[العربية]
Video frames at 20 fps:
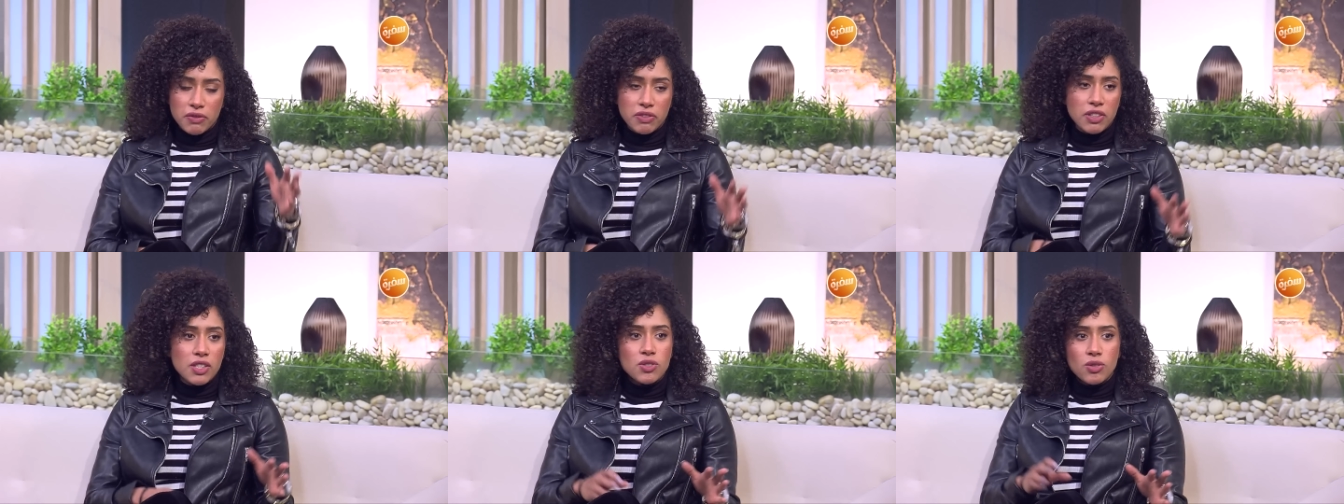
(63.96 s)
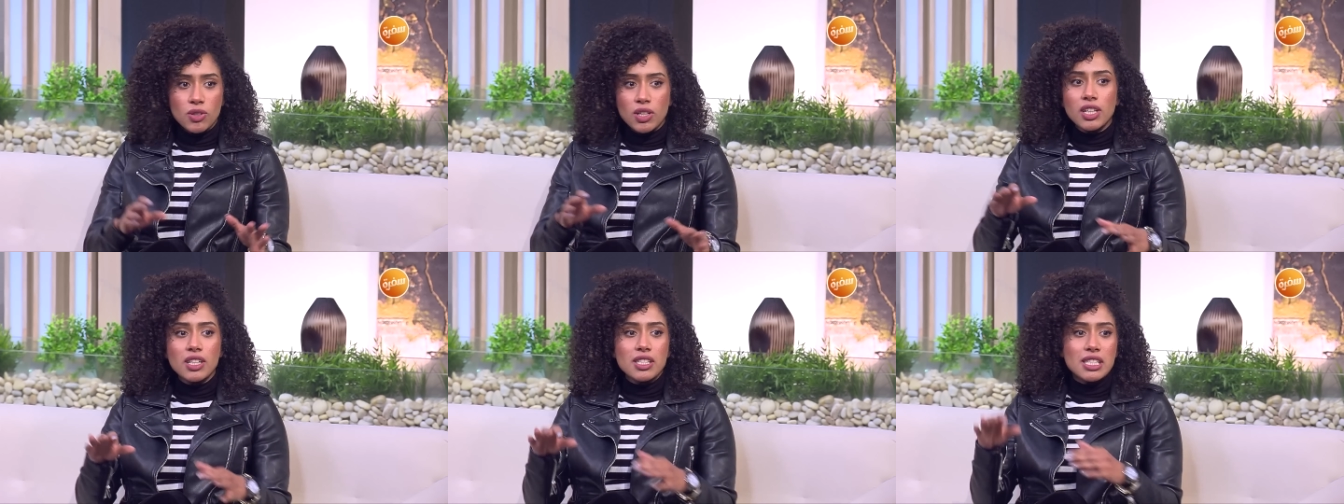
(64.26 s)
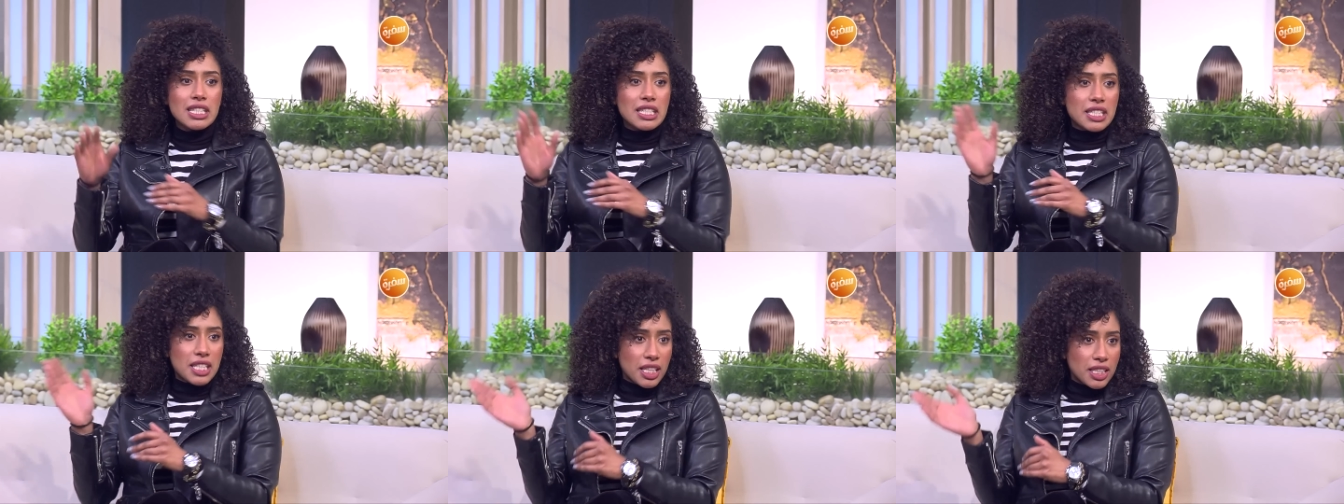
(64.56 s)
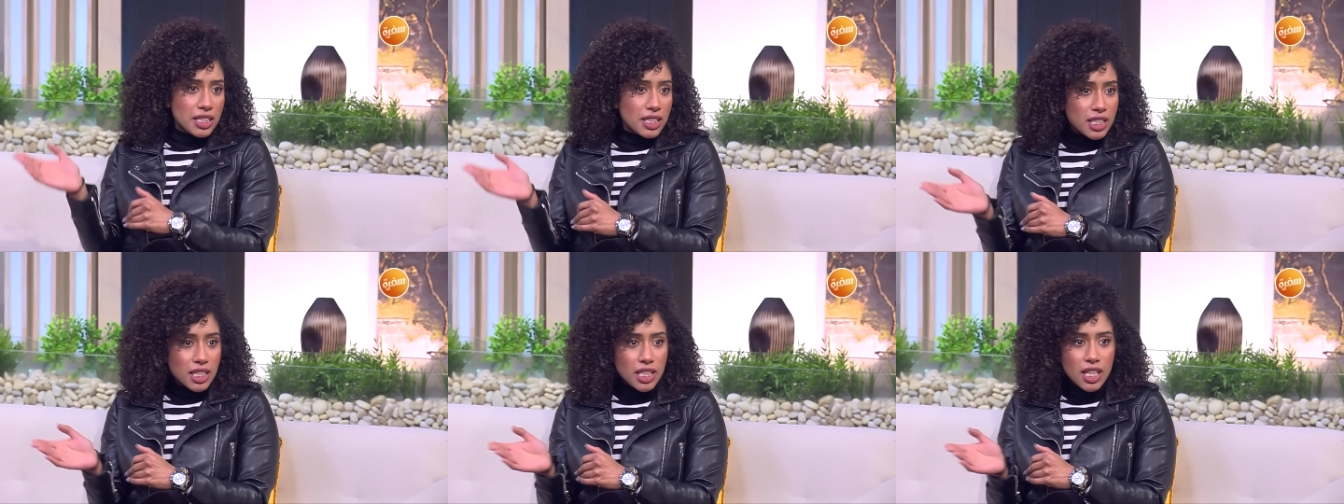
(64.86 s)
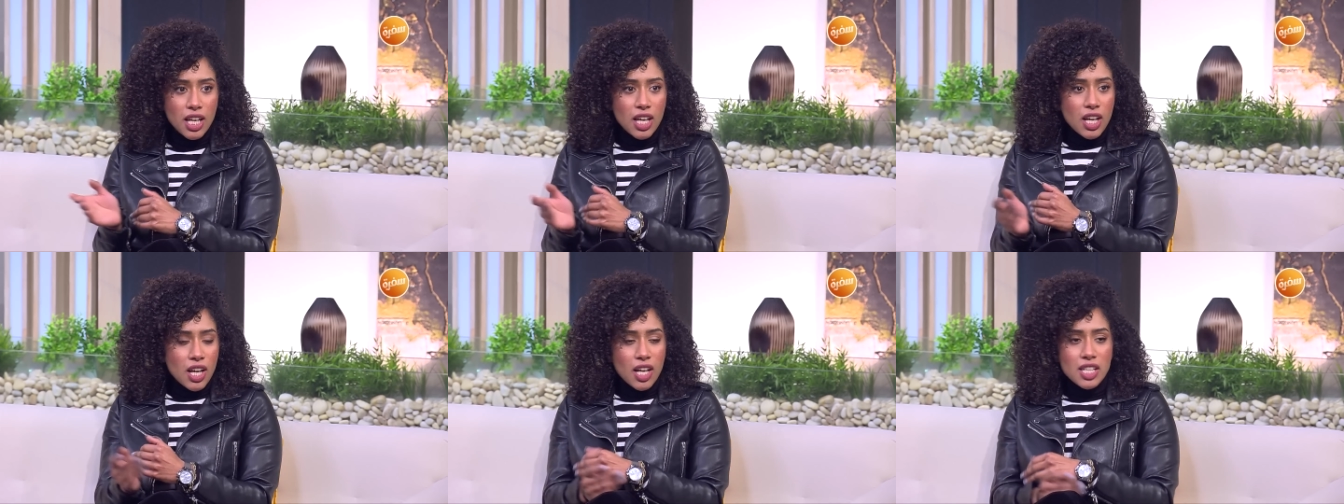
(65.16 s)
في ناس تقول لك اصل سني
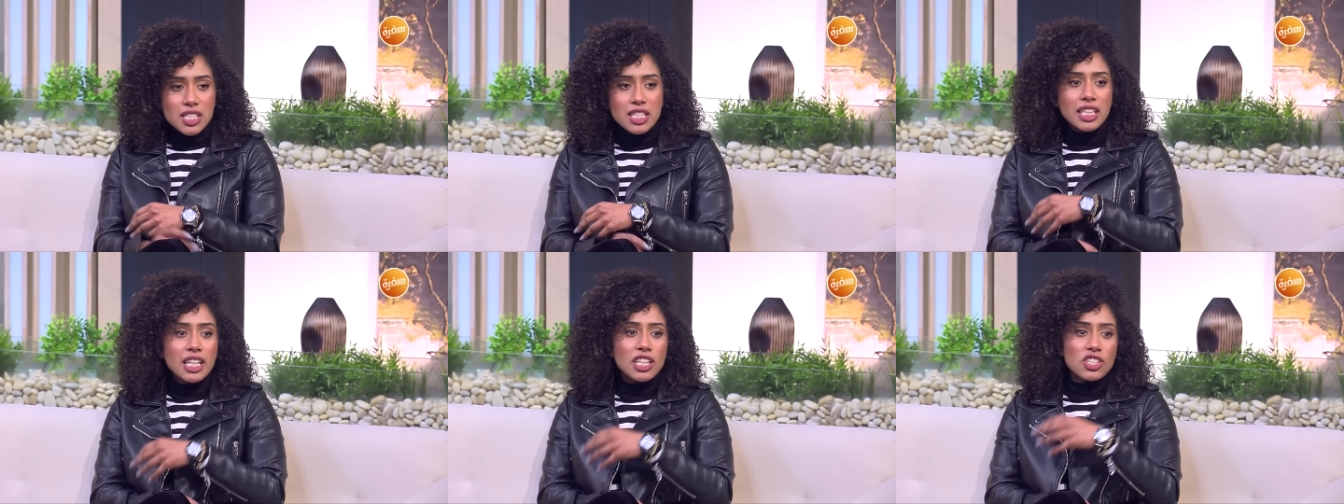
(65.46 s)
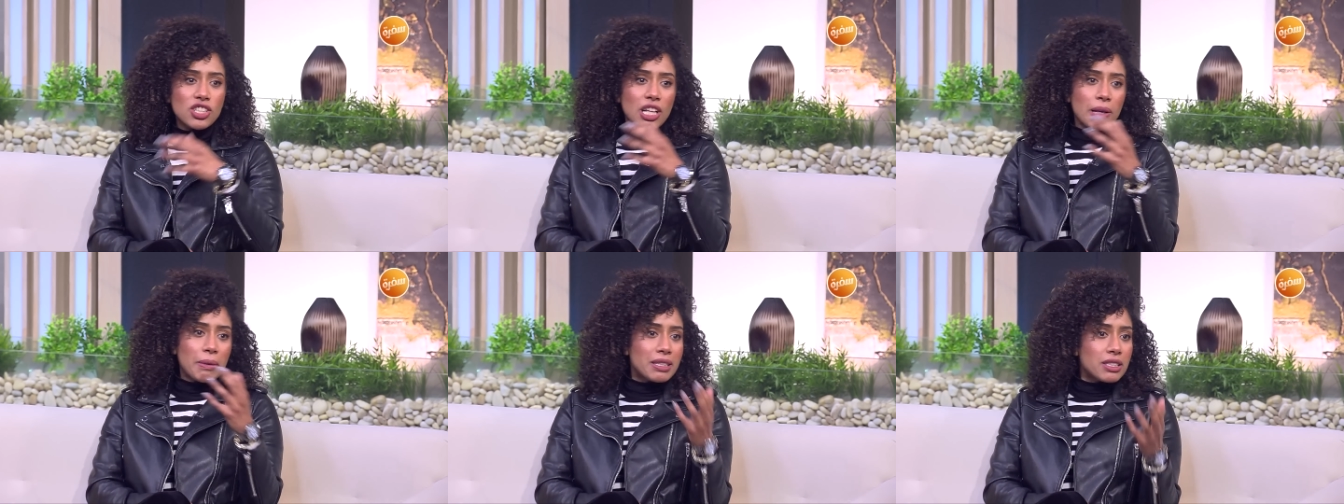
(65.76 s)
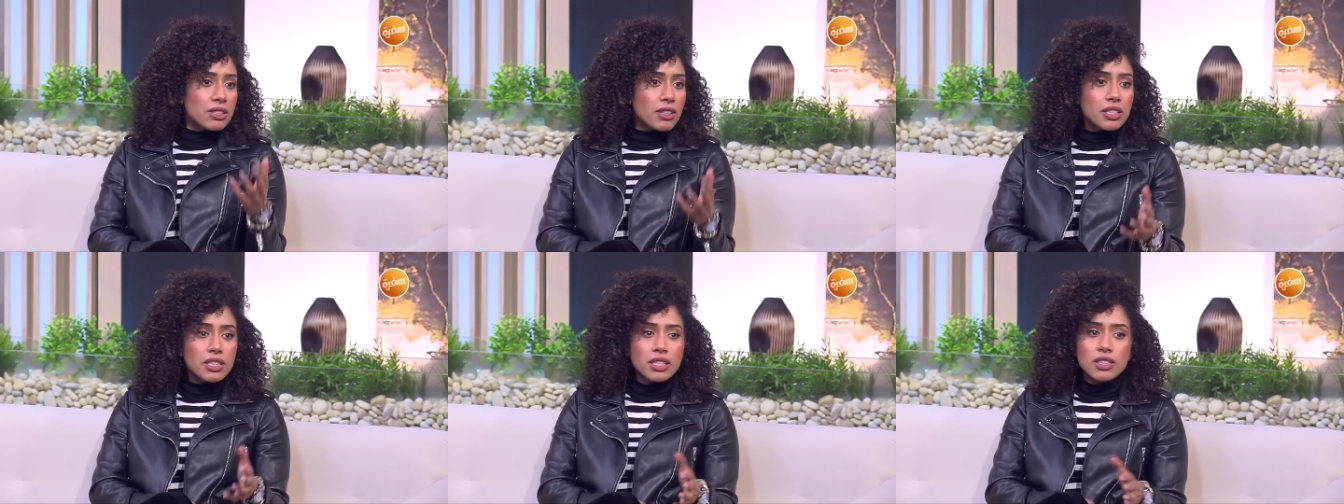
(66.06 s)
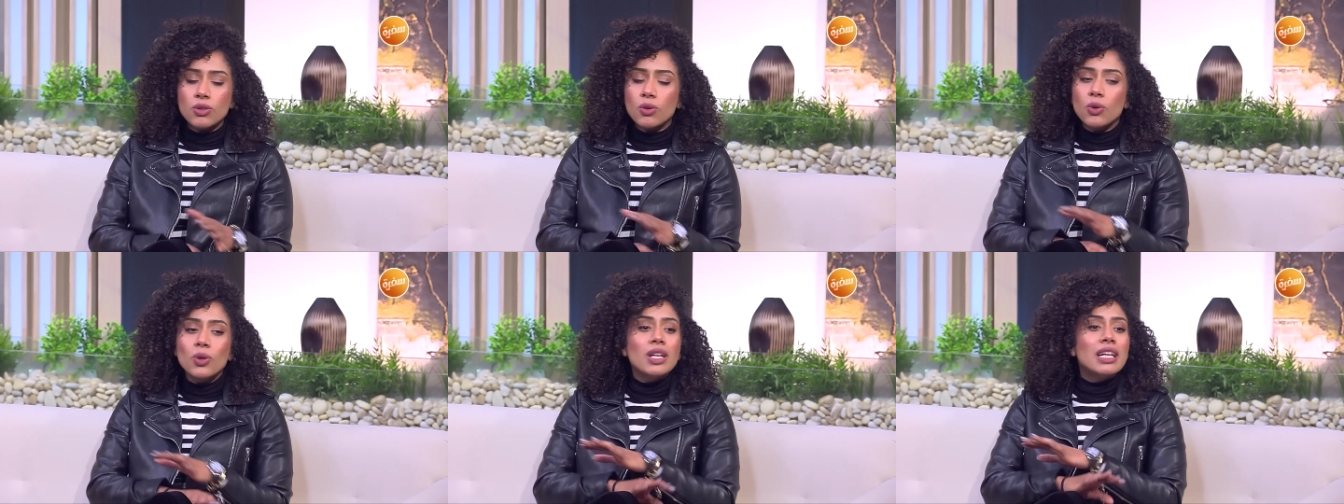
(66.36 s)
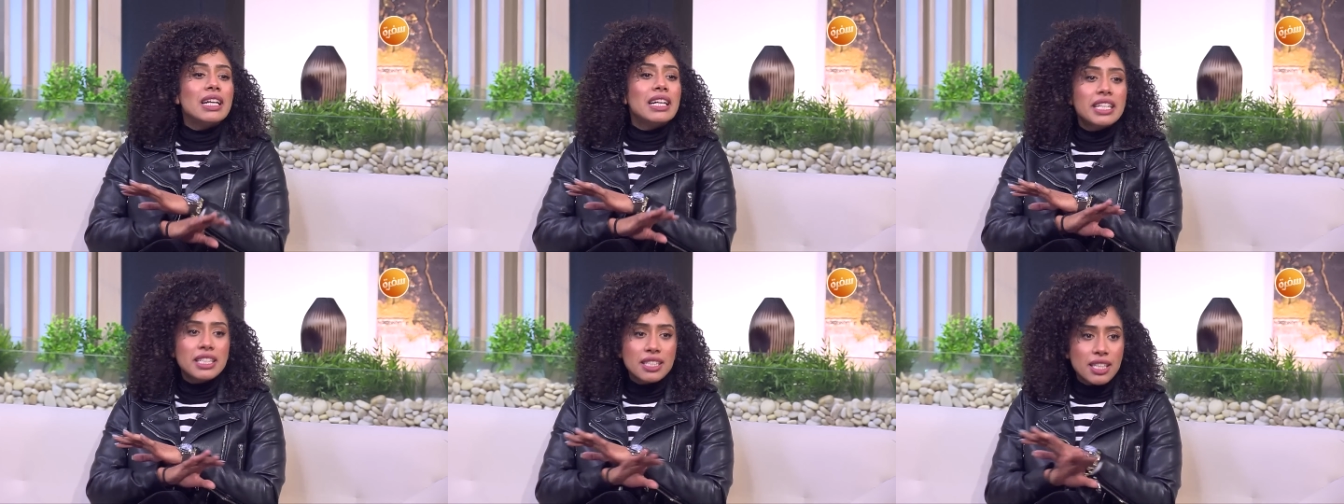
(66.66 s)
اصل انا عشان عملت ده
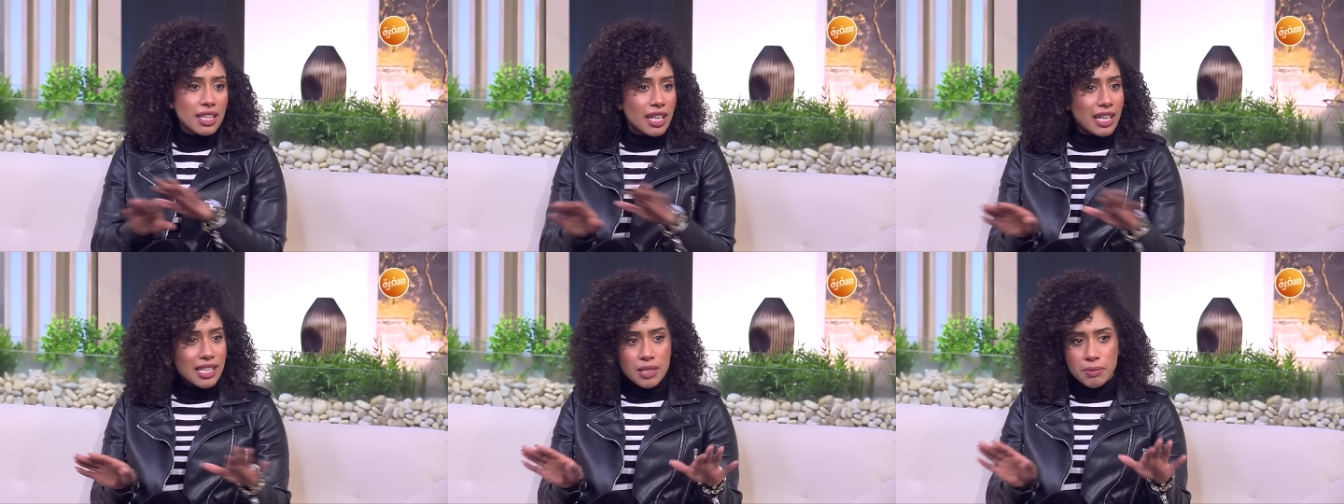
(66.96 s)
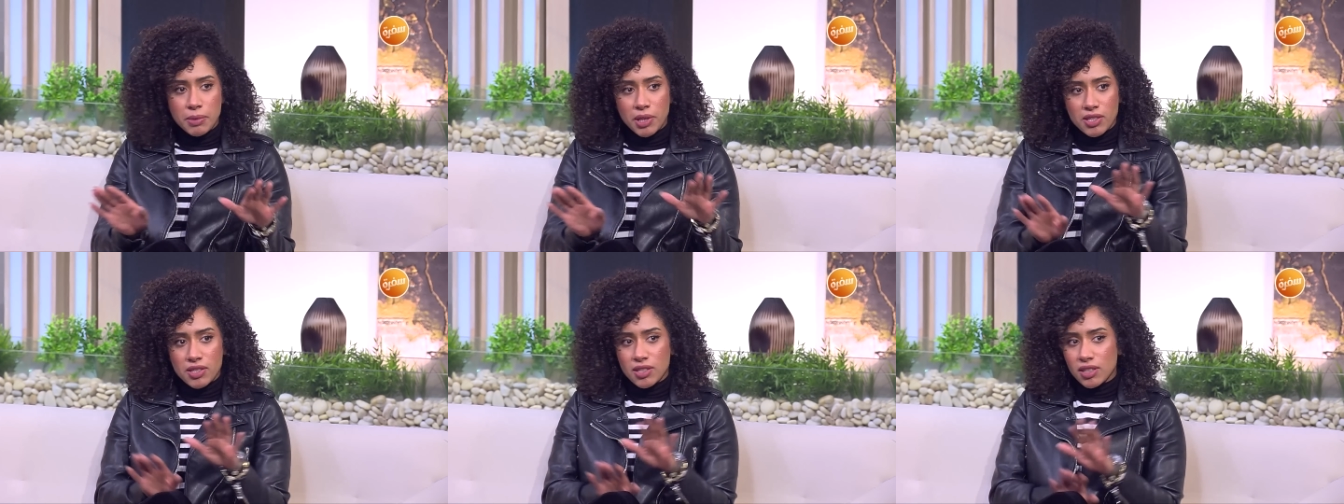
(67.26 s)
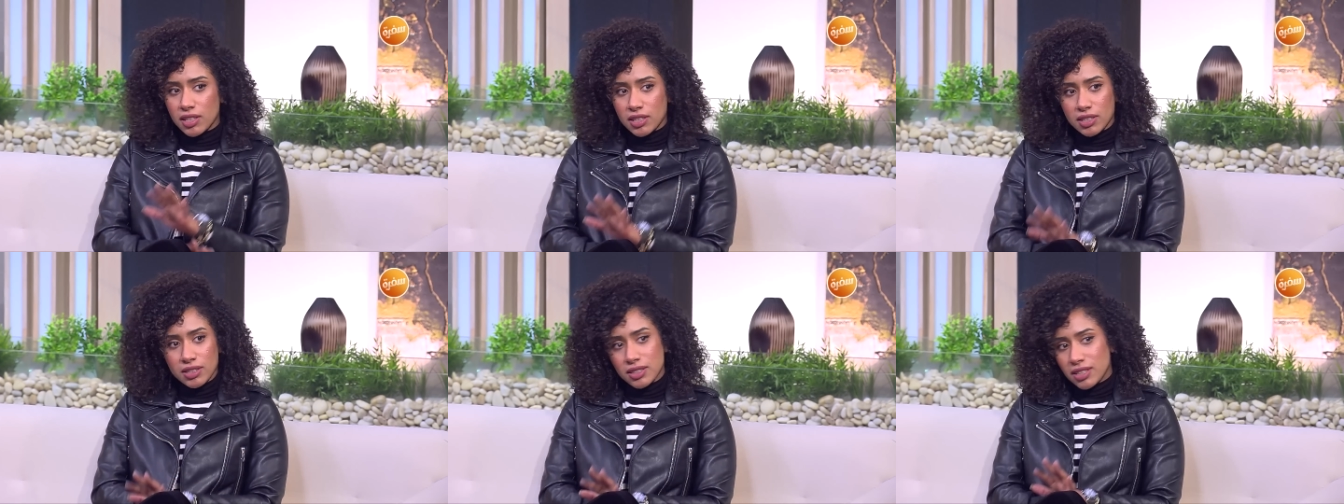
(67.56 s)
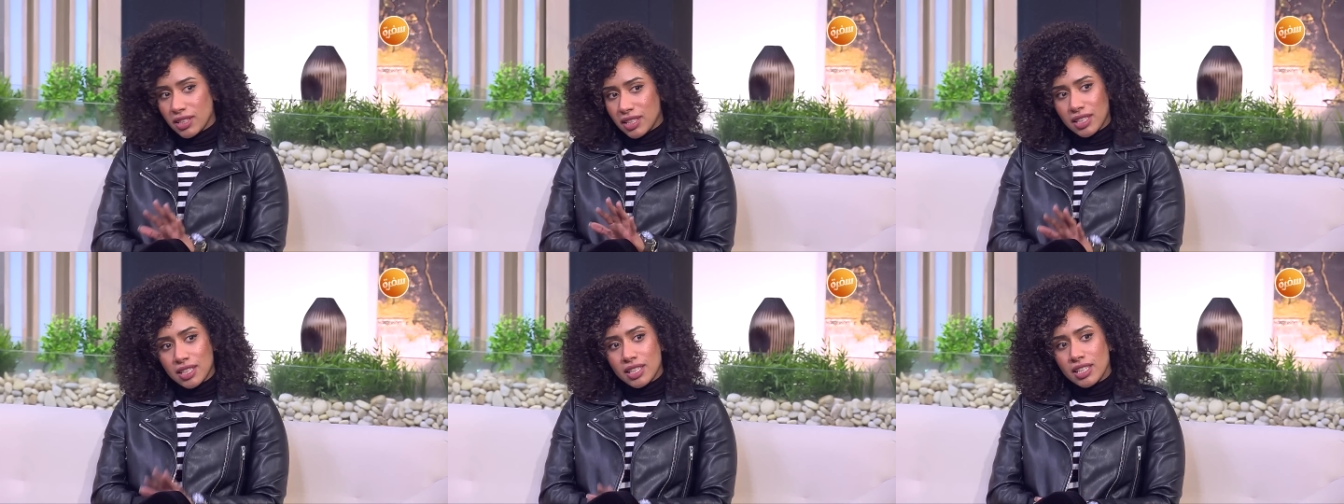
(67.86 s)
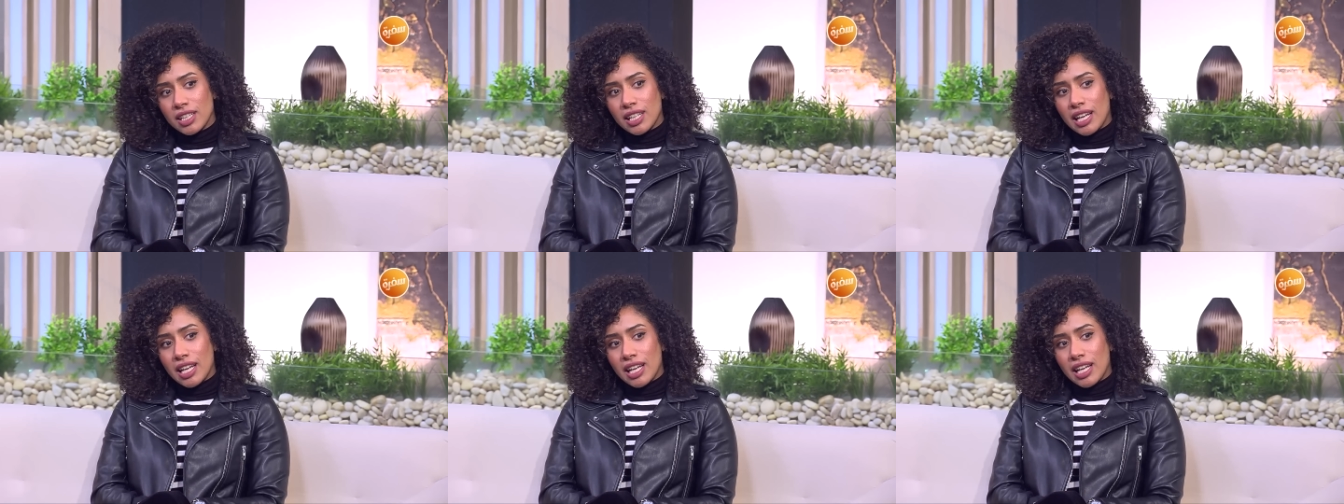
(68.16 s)
كلنا لازم يحصل كده حلو